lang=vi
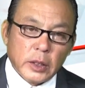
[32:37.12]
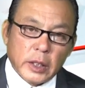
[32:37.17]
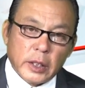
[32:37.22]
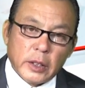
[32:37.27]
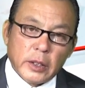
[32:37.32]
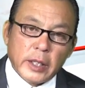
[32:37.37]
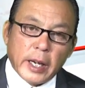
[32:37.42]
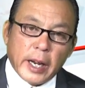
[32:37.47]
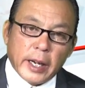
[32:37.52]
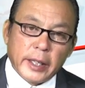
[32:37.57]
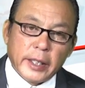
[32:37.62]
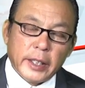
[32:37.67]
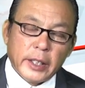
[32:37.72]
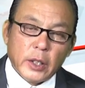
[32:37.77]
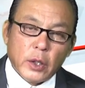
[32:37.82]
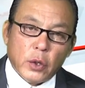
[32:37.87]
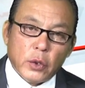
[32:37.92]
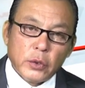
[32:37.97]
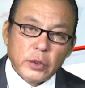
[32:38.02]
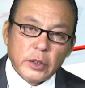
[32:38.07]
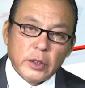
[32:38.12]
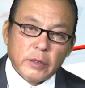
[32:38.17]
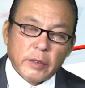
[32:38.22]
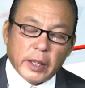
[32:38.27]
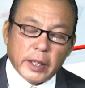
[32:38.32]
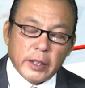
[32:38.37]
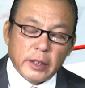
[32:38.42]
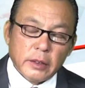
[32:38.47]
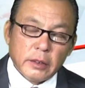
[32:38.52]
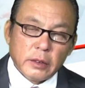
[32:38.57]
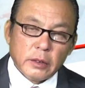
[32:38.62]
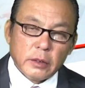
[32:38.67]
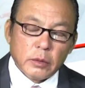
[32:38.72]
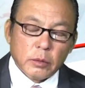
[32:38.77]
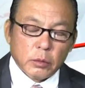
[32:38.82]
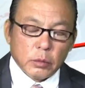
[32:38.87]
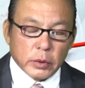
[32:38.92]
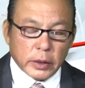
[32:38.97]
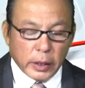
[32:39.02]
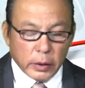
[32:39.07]
thì nó đang yên ổn như vậy
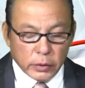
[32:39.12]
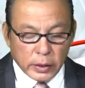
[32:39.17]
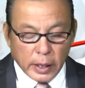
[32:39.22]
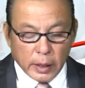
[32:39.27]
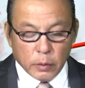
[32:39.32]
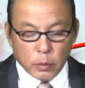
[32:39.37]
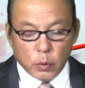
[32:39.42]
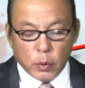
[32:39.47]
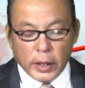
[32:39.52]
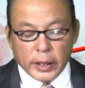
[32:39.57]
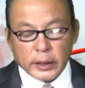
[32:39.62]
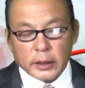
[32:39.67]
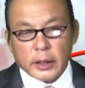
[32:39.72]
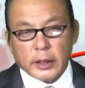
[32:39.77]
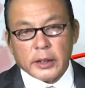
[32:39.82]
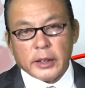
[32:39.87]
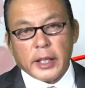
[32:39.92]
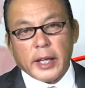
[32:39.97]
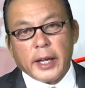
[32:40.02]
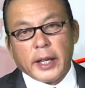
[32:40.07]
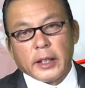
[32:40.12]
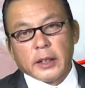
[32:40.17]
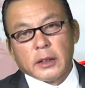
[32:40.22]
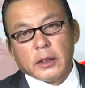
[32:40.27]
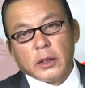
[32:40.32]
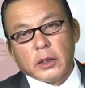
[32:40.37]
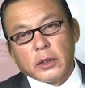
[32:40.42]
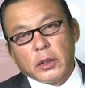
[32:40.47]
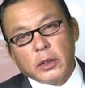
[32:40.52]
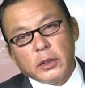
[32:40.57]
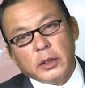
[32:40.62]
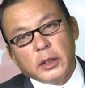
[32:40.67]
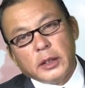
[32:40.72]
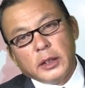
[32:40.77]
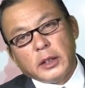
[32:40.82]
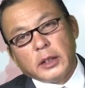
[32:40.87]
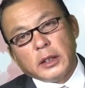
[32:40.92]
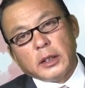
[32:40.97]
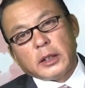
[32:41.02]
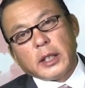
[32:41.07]
kéo dài một khoảng thời gian nó có những
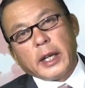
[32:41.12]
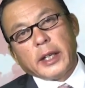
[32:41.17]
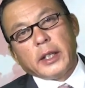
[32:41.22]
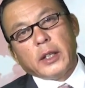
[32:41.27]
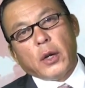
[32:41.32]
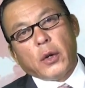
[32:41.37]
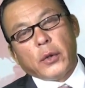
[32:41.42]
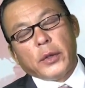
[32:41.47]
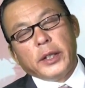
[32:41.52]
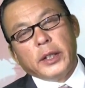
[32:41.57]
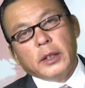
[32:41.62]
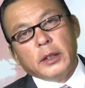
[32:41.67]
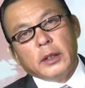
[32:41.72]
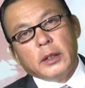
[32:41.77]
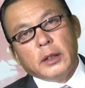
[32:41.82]
cái sự thay đổi